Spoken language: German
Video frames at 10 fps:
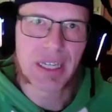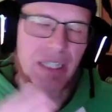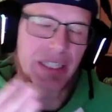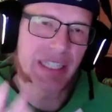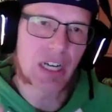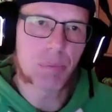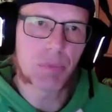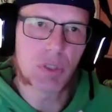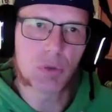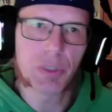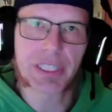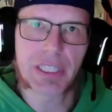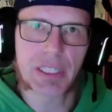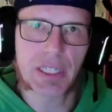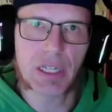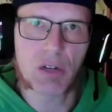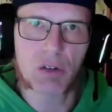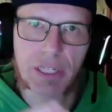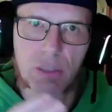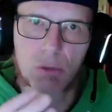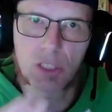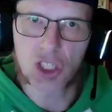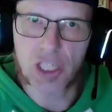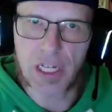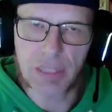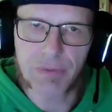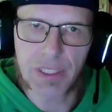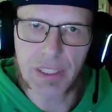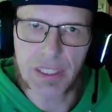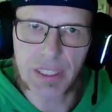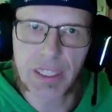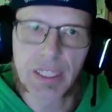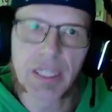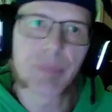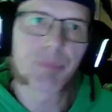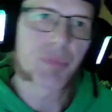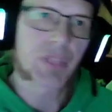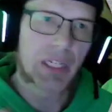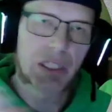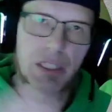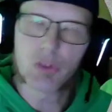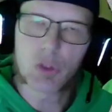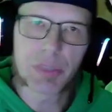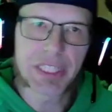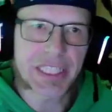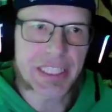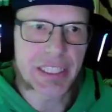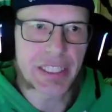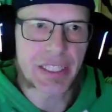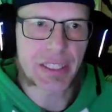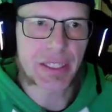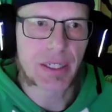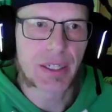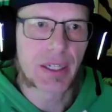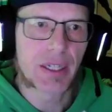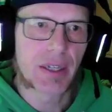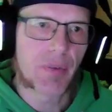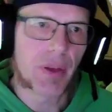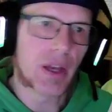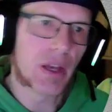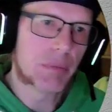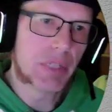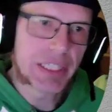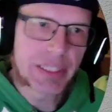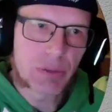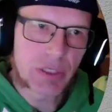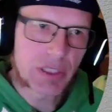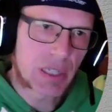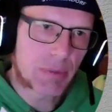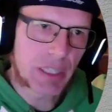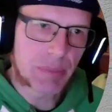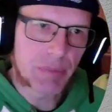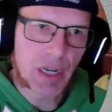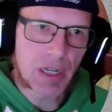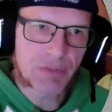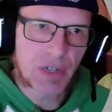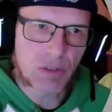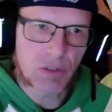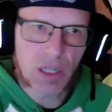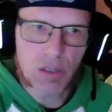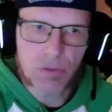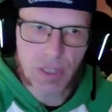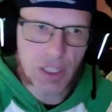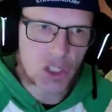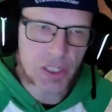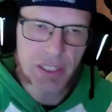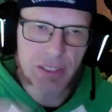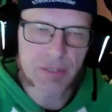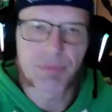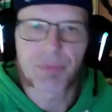Also das Hauptmenü ist generell auch recht gut gestaltet, finde ich. Relativ übersichtlich. Ähm, links unten kann man eben Radfahren und Laufen einstellen.